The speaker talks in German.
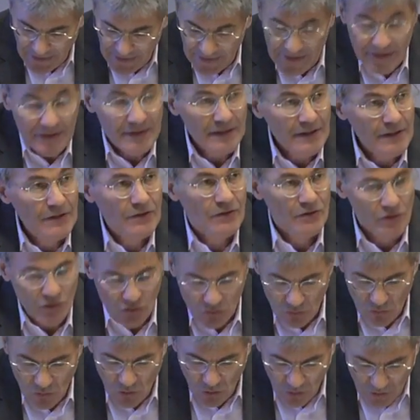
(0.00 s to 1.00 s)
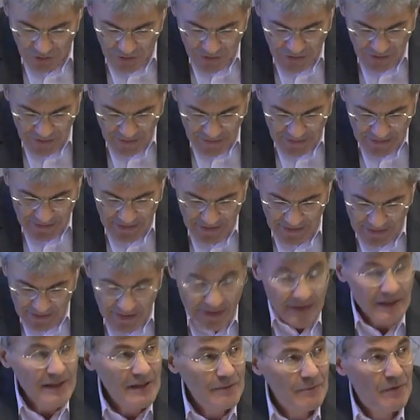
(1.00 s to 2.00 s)
es ist so äußerst
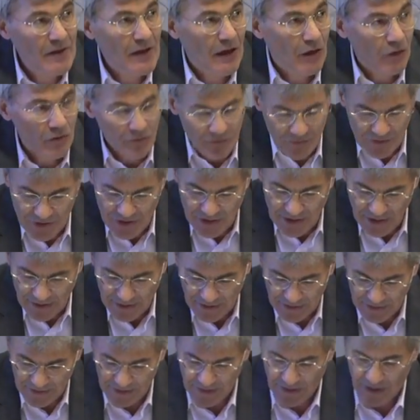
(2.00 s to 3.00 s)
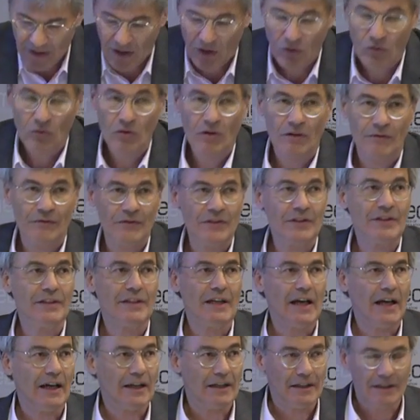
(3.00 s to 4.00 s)
sensibel auf Zigarettenrauch
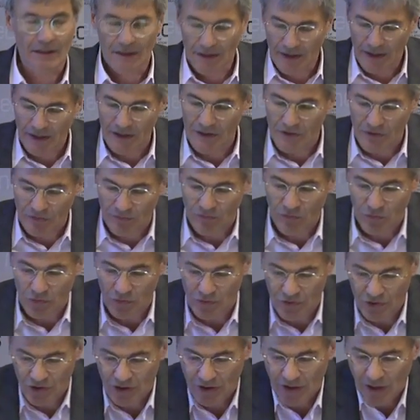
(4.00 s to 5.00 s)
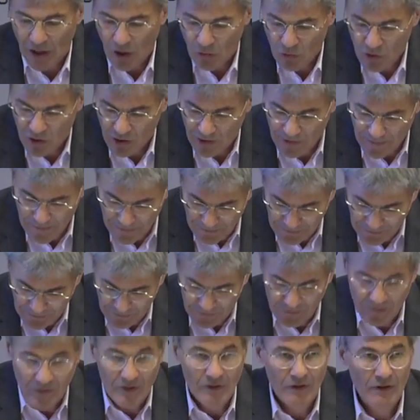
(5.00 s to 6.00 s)
wie ein entwöhnter Raucher.
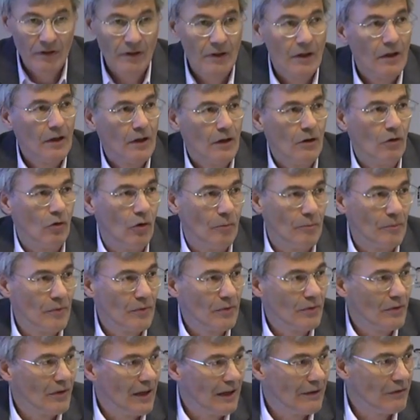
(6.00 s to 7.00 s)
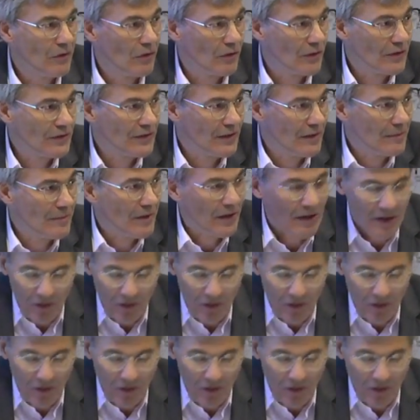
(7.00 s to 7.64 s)
Ob Lavlock selber